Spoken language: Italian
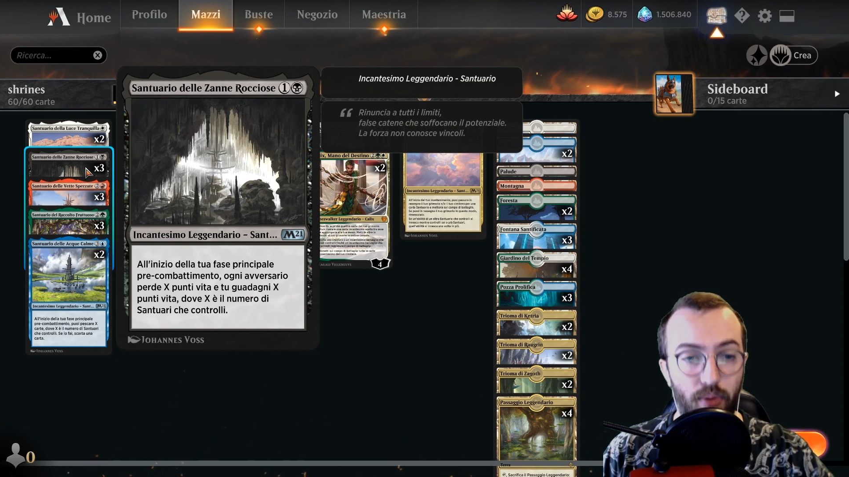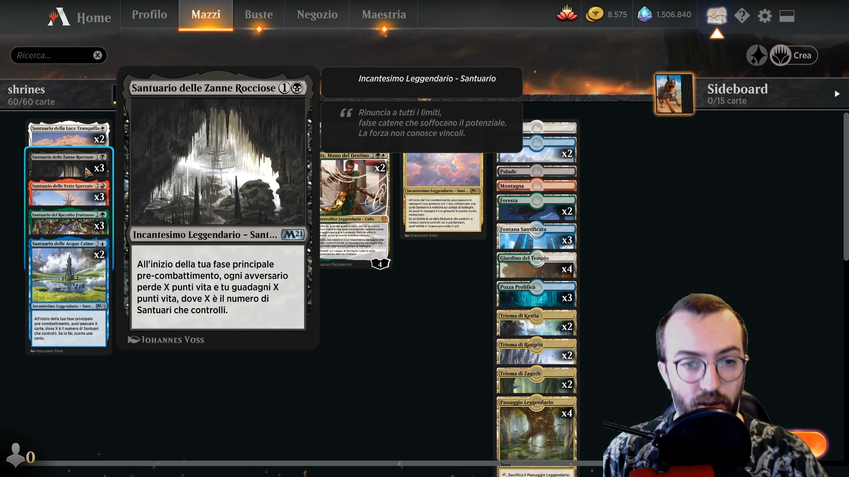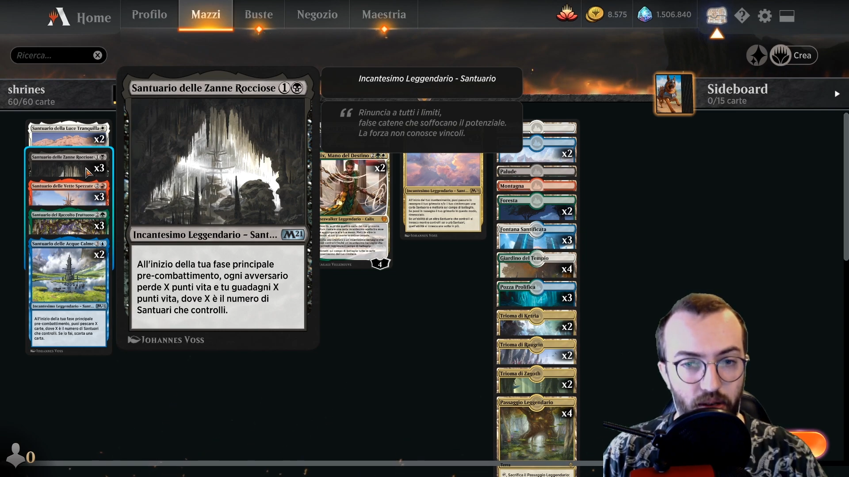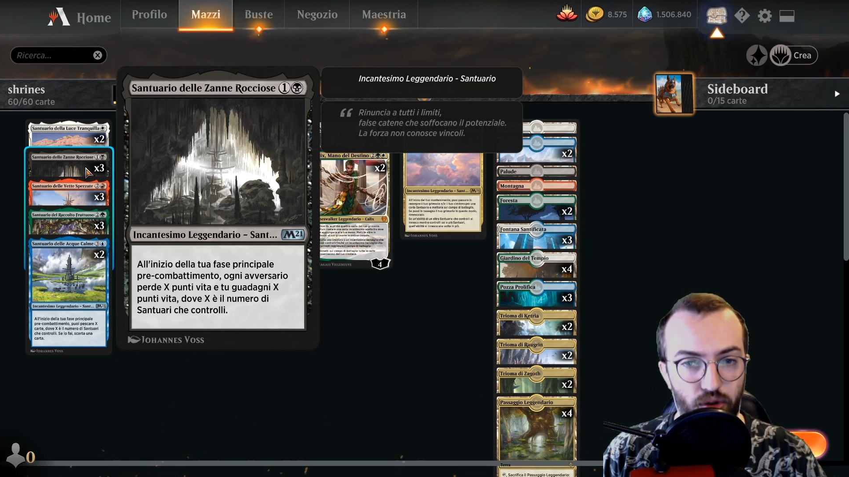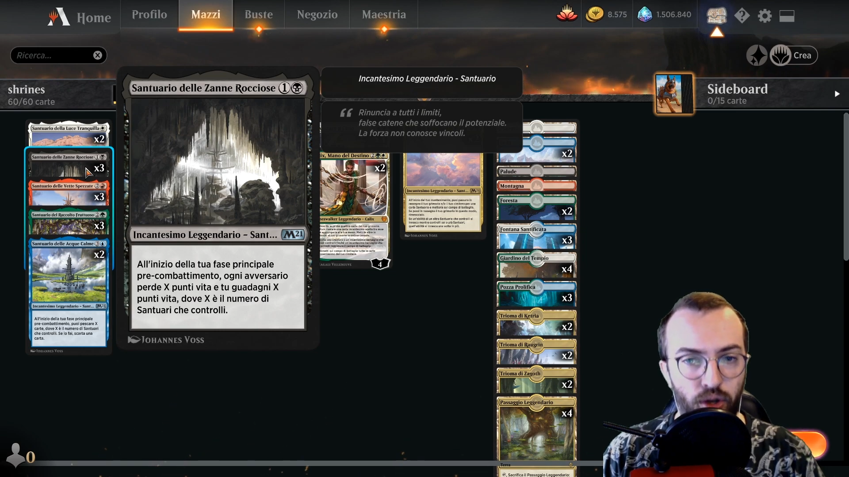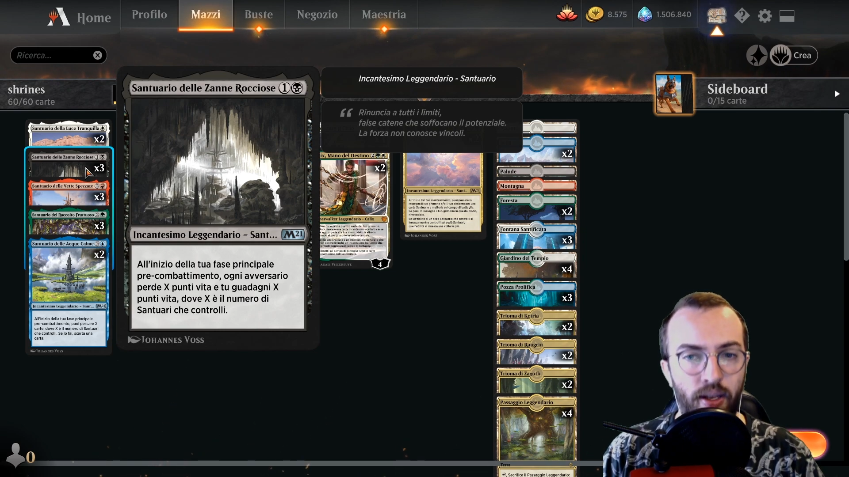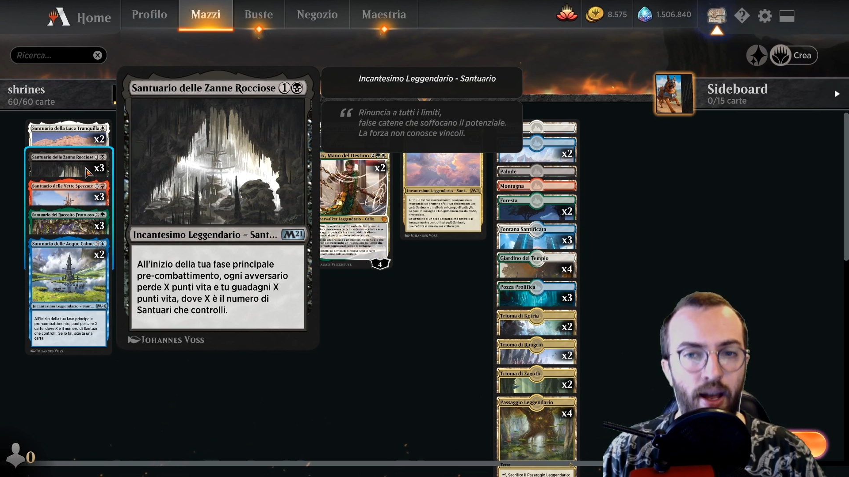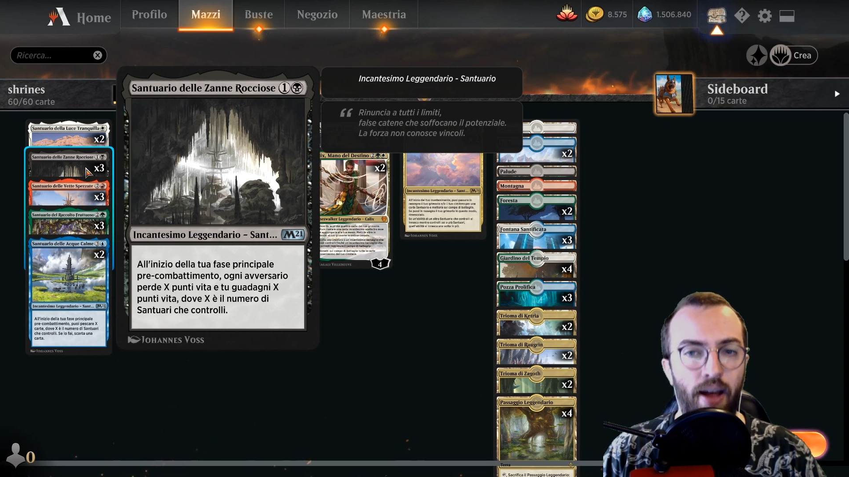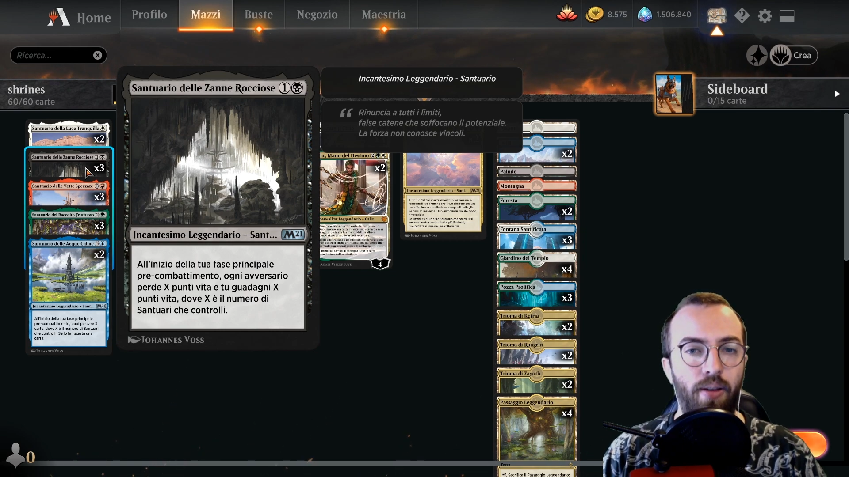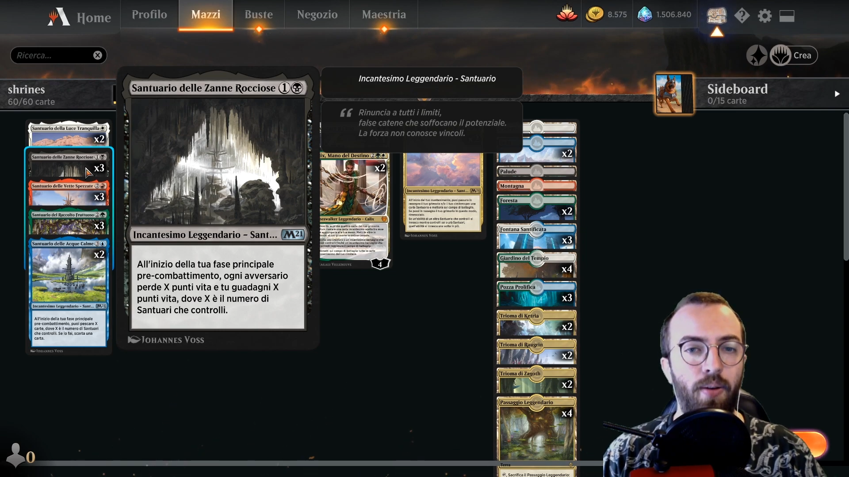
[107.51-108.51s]

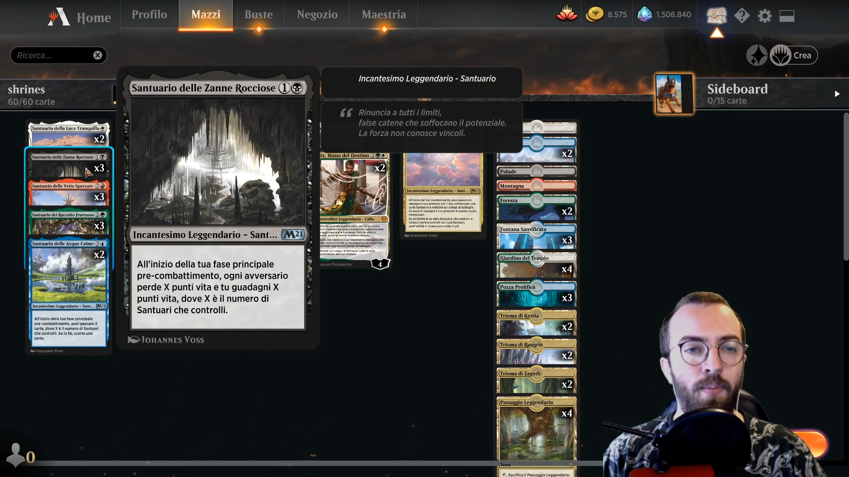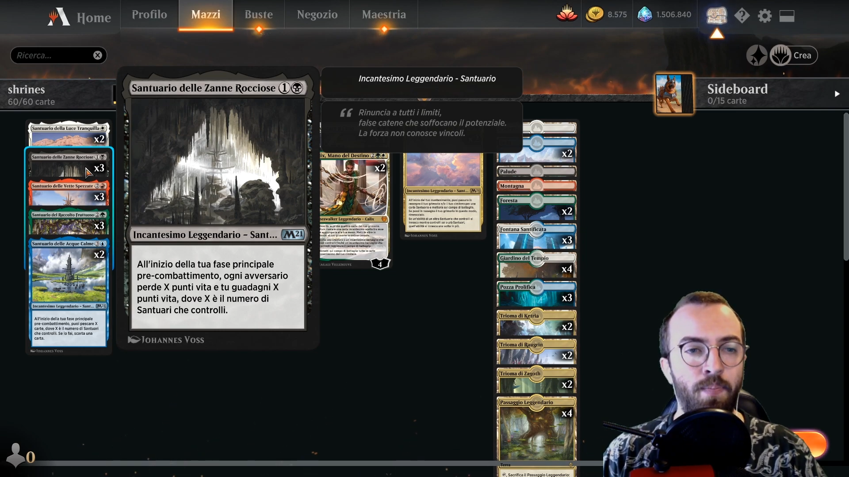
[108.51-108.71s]
leggendario.